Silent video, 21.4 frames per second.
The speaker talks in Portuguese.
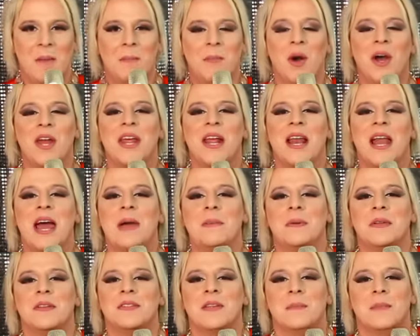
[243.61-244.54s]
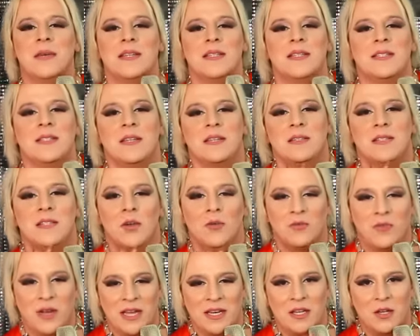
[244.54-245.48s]
Bora lá para saber se
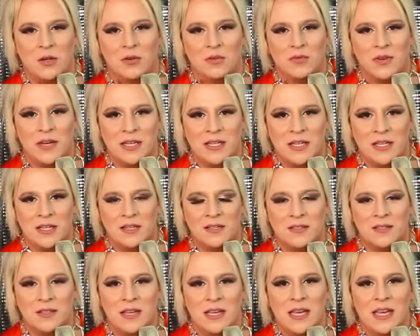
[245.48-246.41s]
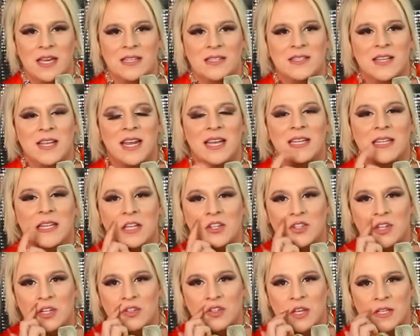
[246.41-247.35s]
eu faria ou não faria? Será que
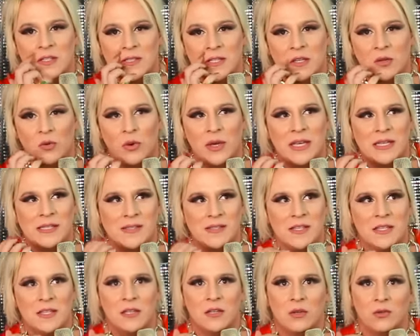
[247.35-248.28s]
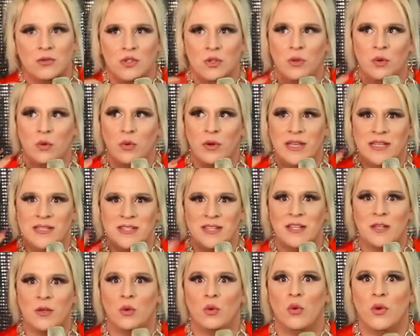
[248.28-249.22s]
tem gente assim conhecida, que eu digo
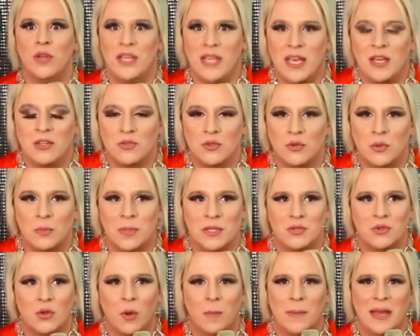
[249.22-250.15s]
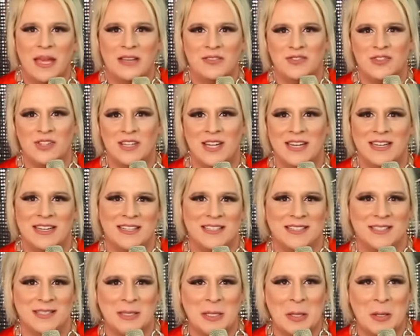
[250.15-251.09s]
conhecida, que eu conheço pessoalmente na
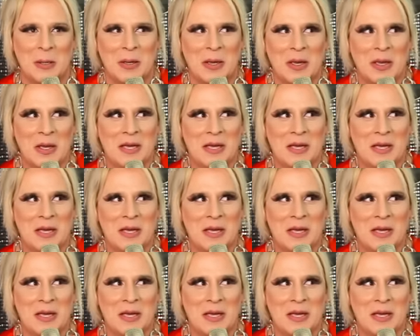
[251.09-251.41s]
lista?